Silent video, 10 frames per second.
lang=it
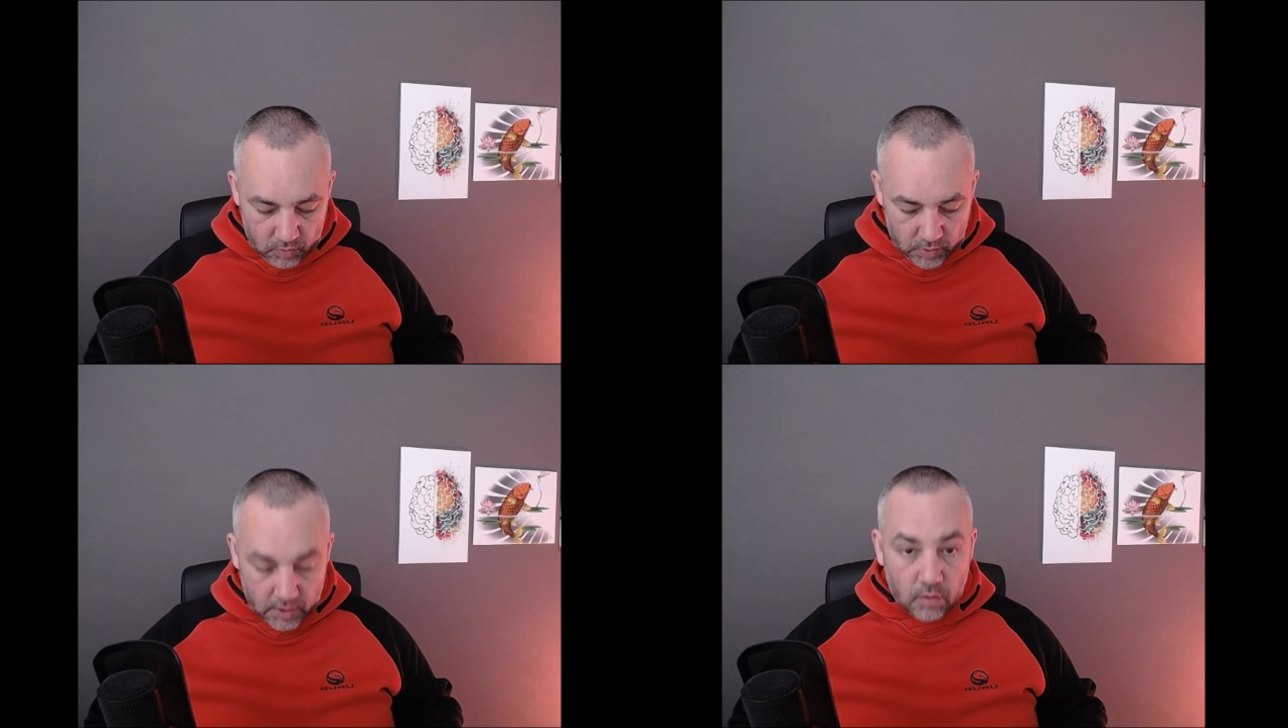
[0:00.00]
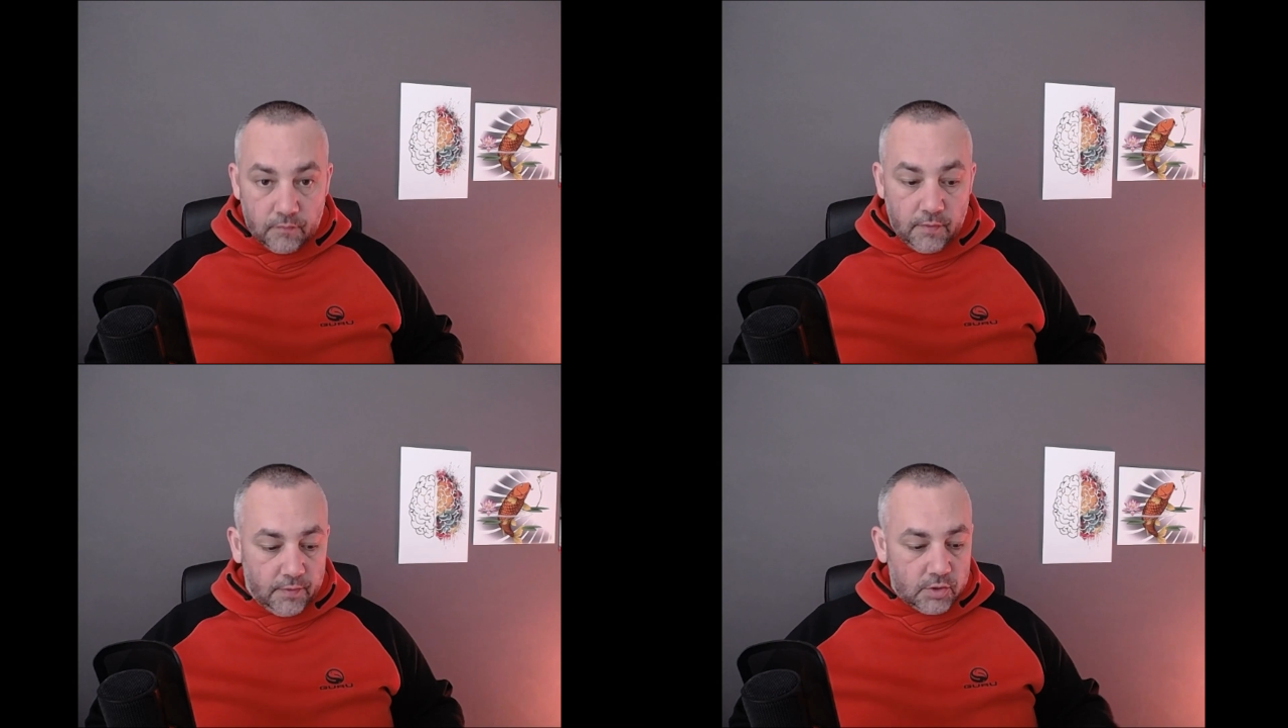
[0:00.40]
Ora io
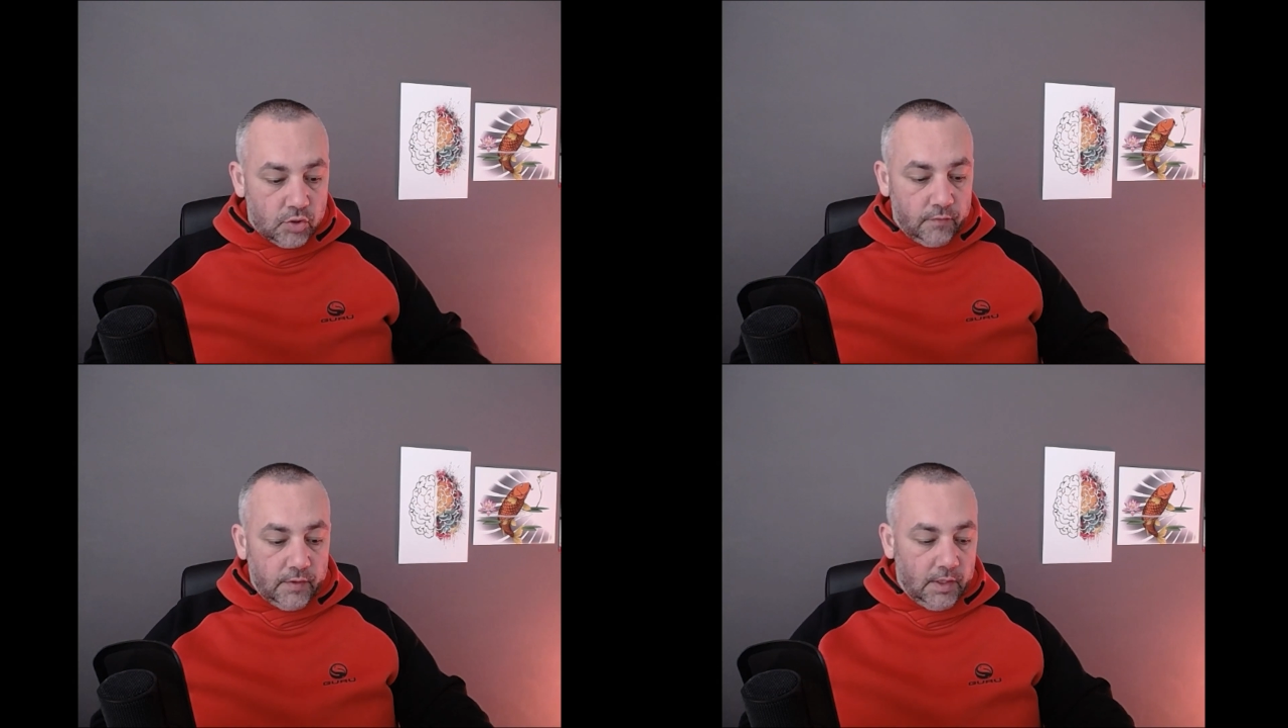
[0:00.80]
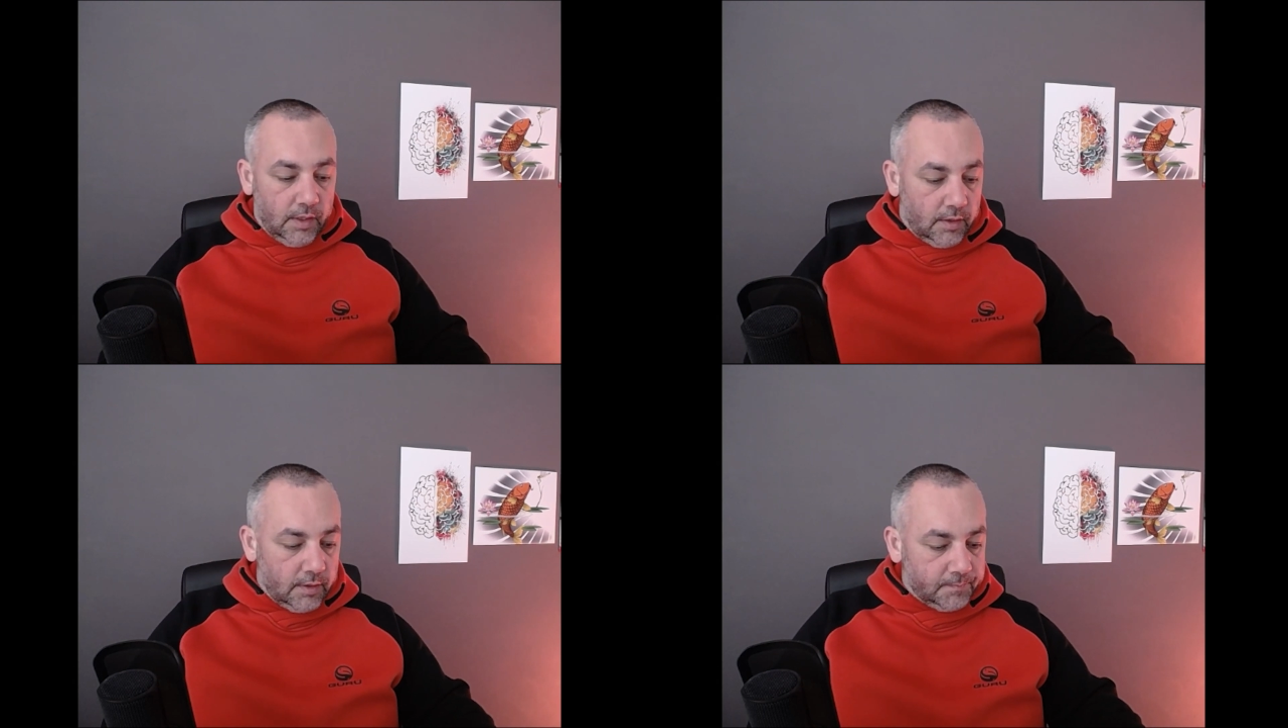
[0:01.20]
vi faccio
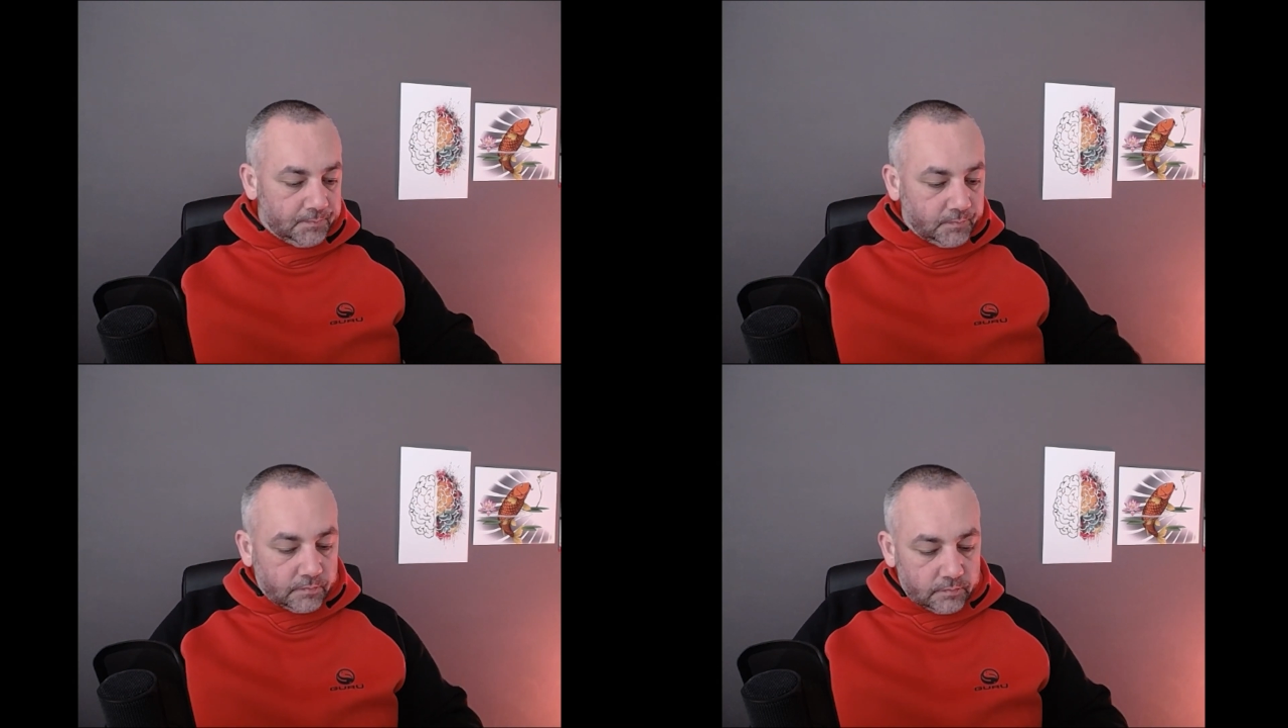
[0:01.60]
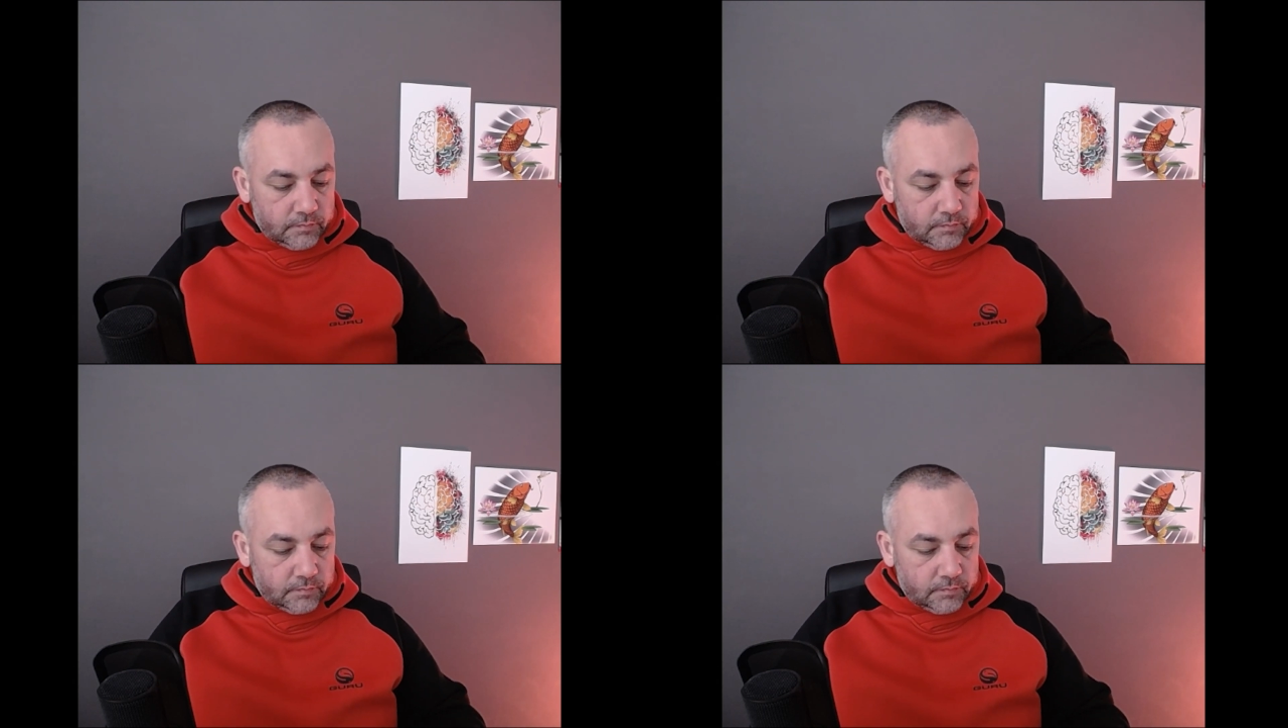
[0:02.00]
vedere,